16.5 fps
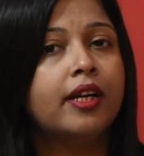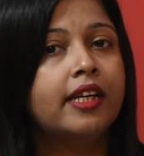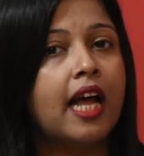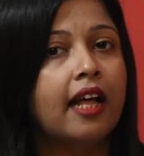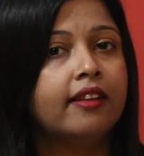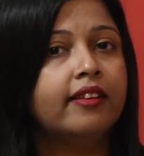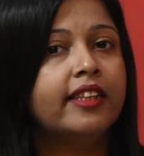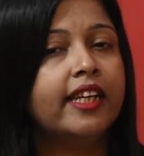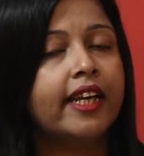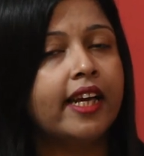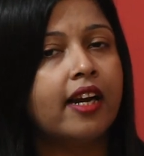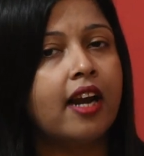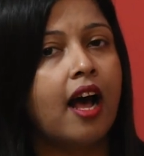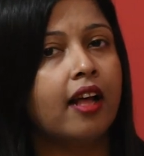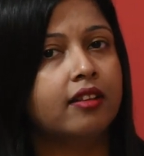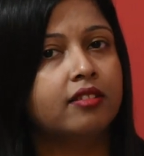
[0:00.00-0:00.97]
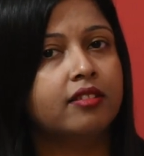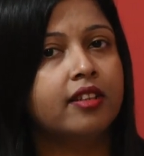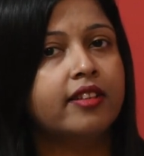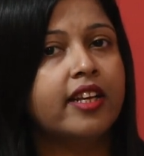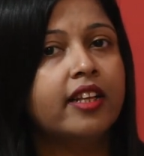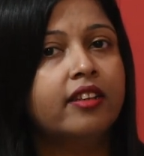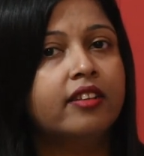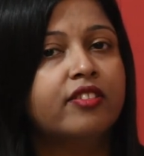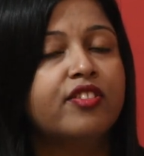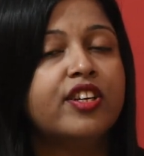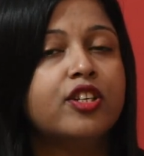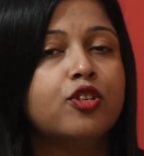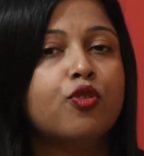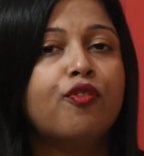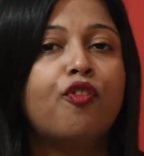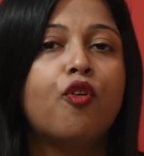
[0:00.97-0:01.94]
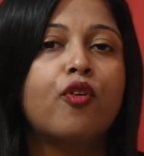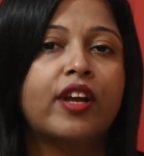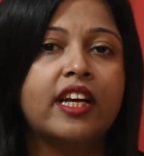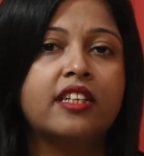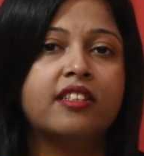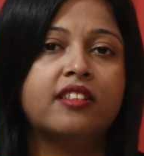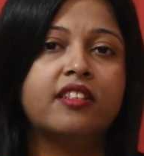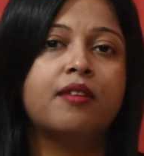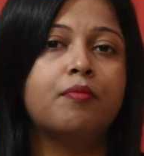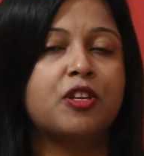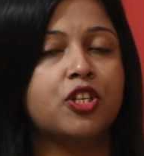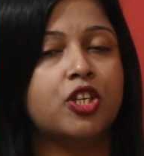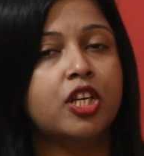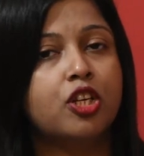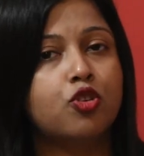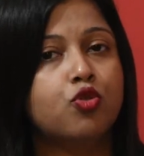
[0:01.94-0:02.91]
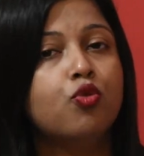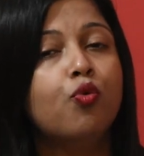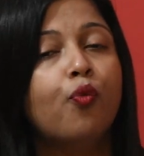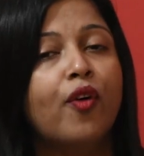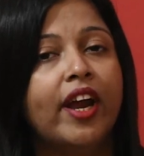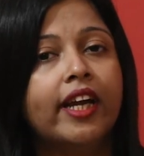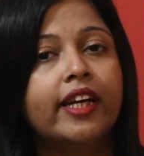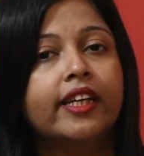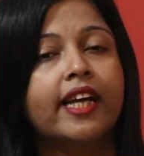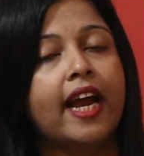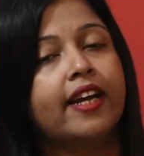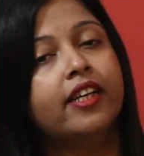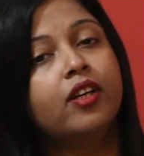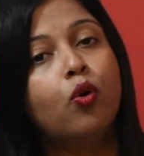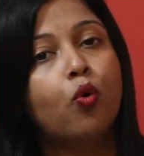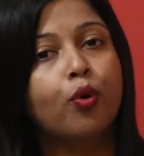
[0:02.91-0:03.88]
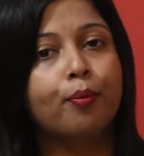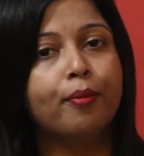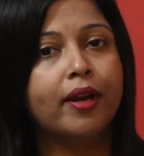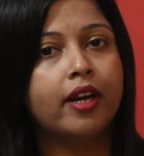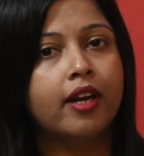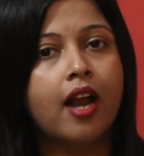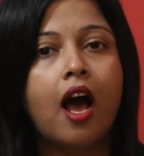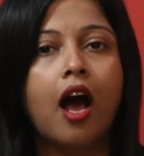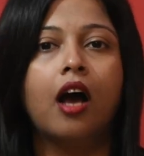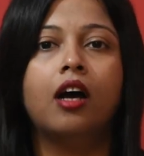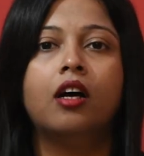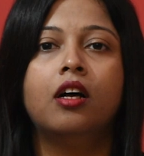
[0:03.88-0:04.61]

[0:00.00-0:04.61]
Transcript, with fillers: ডান দিকের হাতটা দিয়ে থ্রি টু ফোর কেজিস এর বেশি কিছু ওয়েট ক্যারি করবেন না